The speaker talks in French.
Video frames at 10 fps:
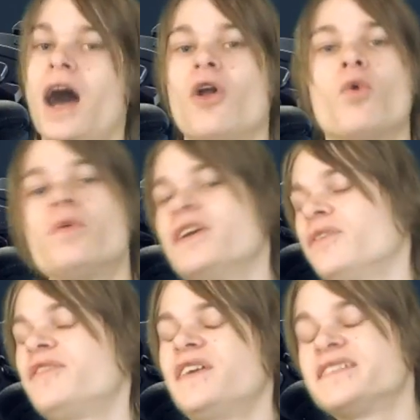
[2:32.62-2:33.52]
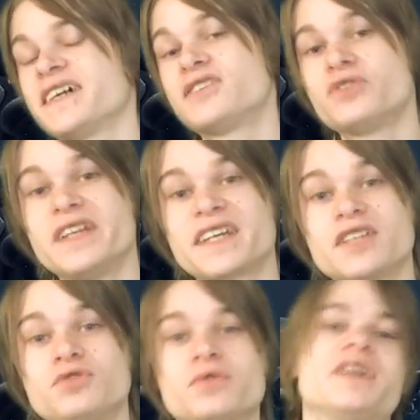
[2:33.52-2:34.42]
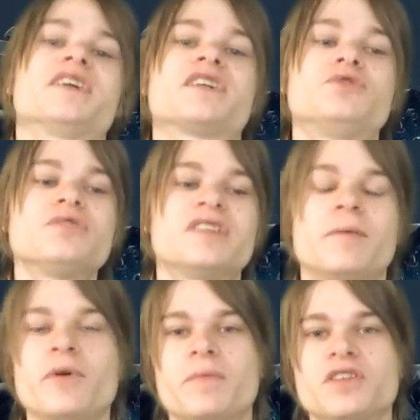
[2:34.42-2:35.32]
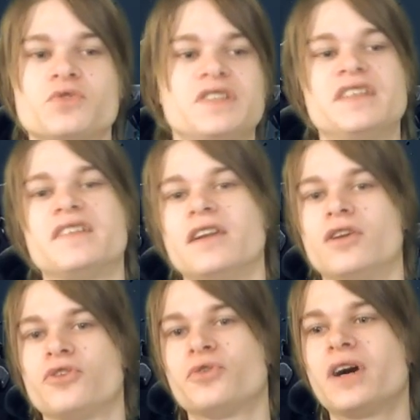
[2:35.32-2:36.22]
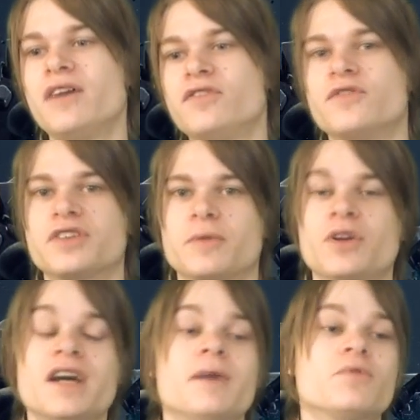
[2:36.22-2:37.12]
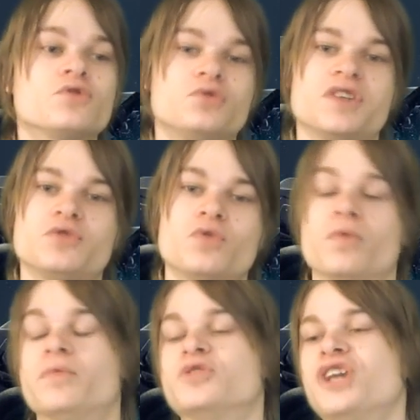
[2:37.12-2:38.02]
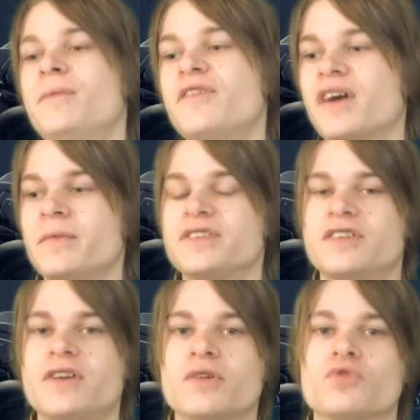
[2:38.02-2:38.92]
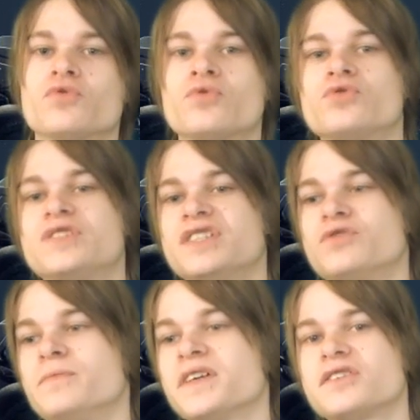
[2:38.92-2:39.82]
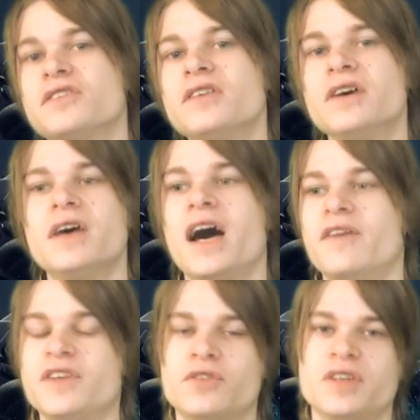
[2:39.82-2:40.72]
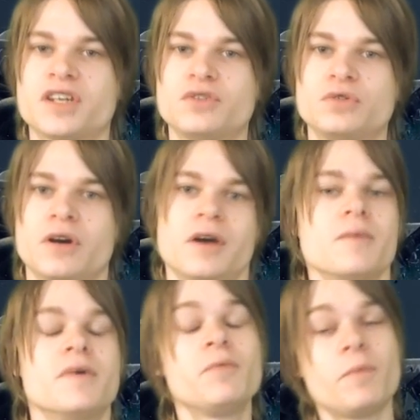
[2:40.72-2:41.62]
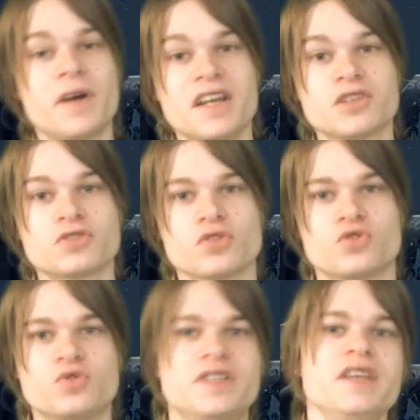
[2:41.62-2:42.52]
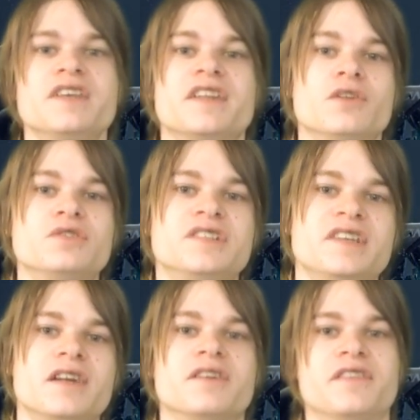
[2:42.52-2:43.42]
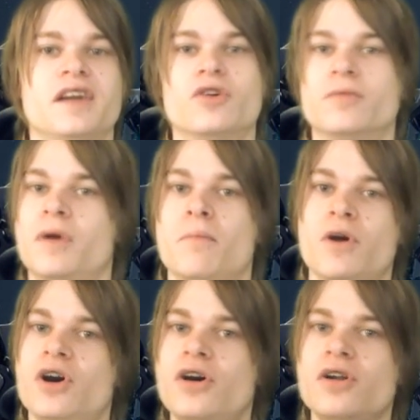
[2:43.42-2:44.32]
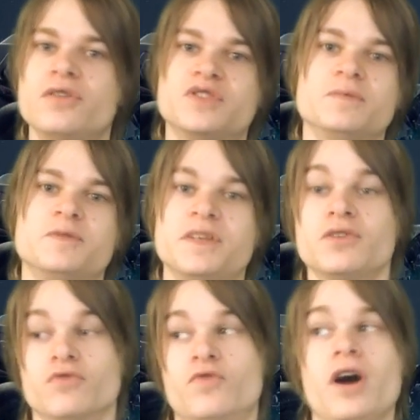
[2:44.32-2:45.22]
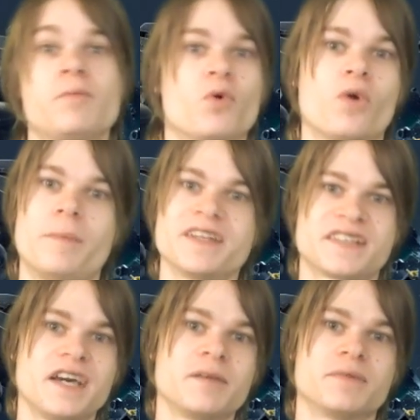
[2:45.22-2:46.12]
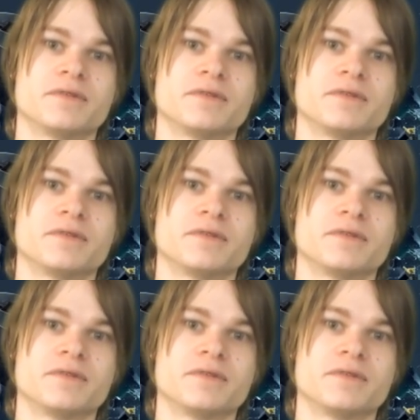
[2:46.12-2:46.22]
alors oui, en effet, ça reste que de l'écriture, et l'écriture ça apporte plein de soucis, tels l'orthographe, le vocabulaire, la ponctuation. On peut jamais vraiment savoir le ton qu'utilise une personne avec de l'écriture. Mais pour pallier à ce genre de soucis, il y a des logiciels, tels euh, Mumble, TeamSpeak ou voir, pourquoi pas Skype.